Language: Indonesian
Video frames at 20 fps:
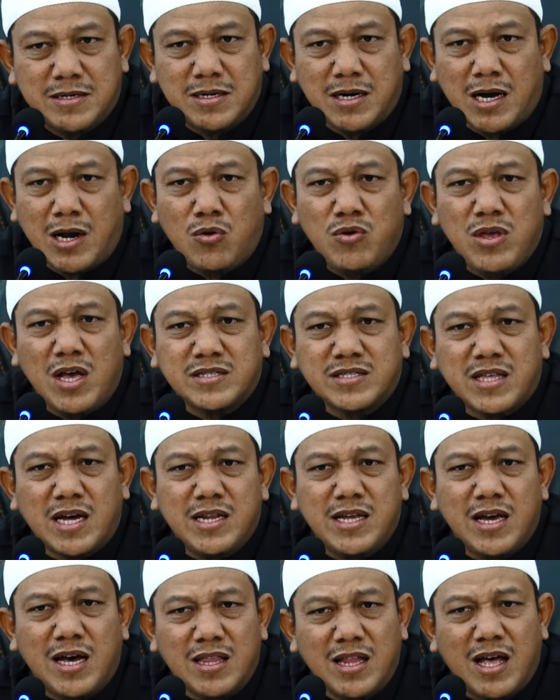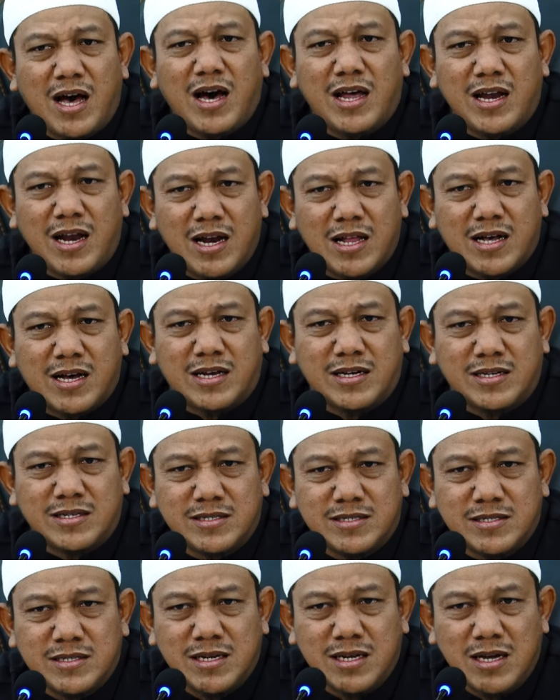Kalau yang tadi Allah halalkan,
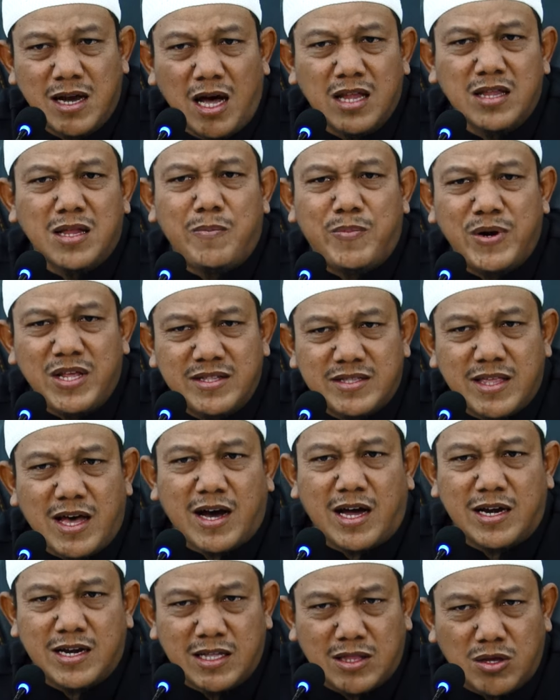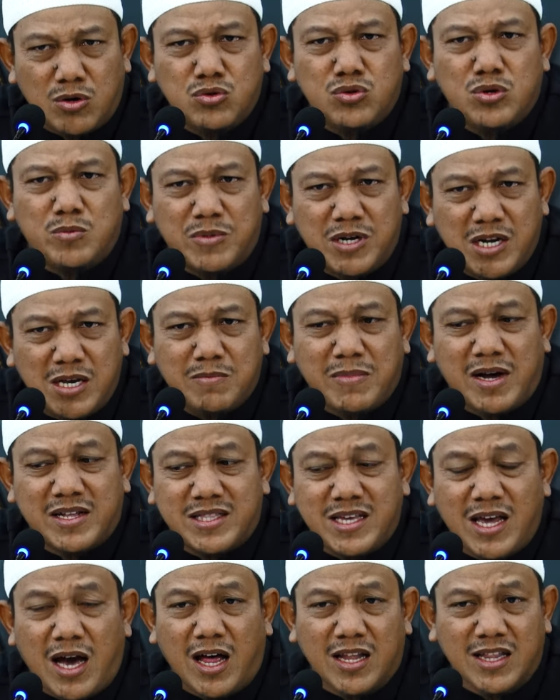Allah perintahkan kita untuk
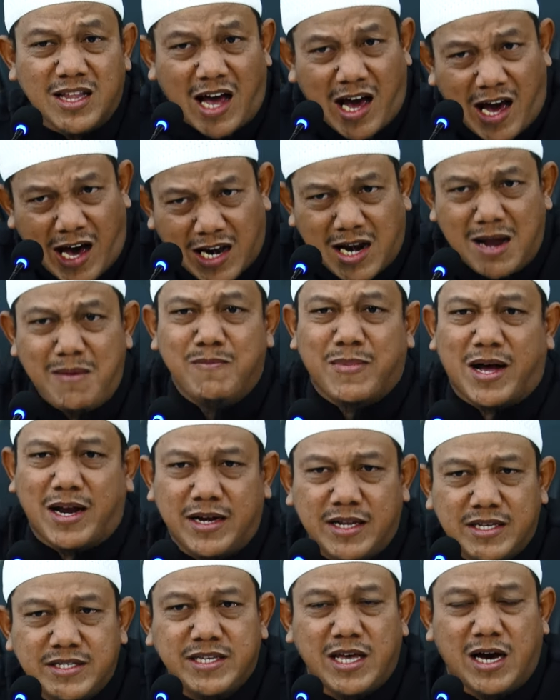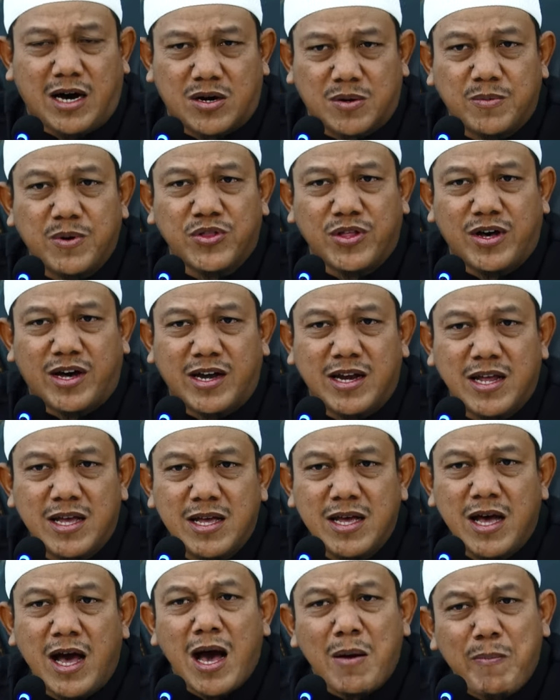menikmati. Allah haramkan di siang Ramadan.
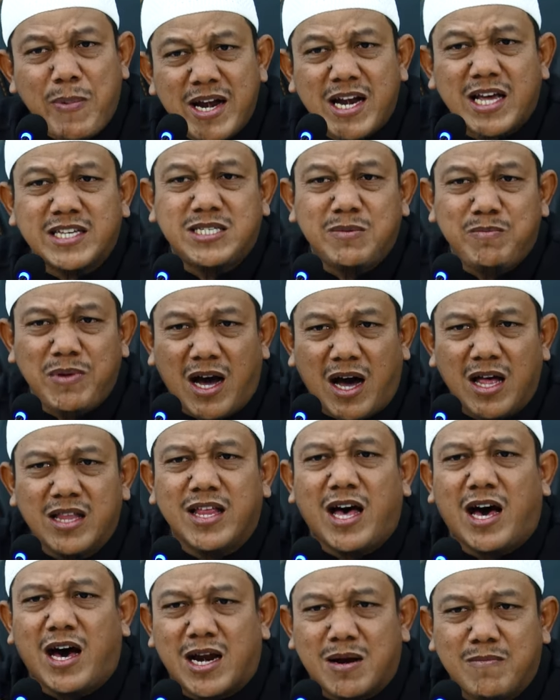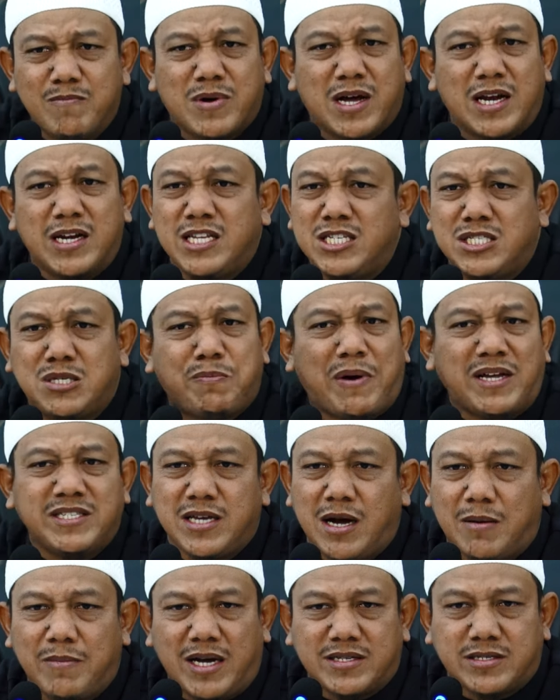Apa nasib yang Allah haramkan di
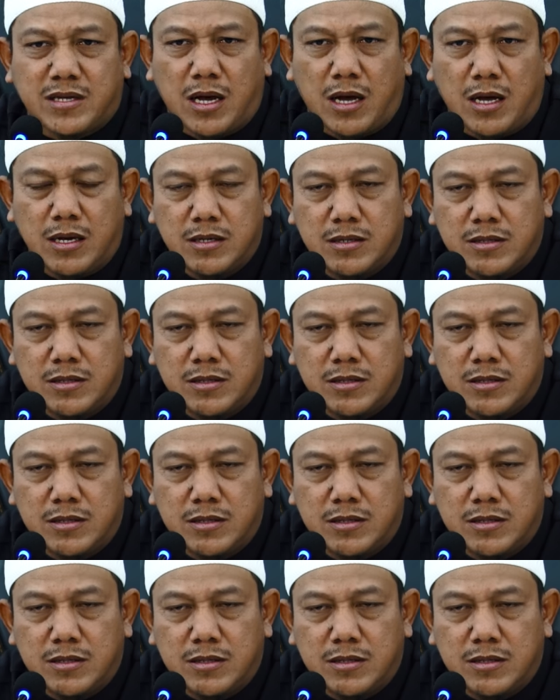sepanjang masa?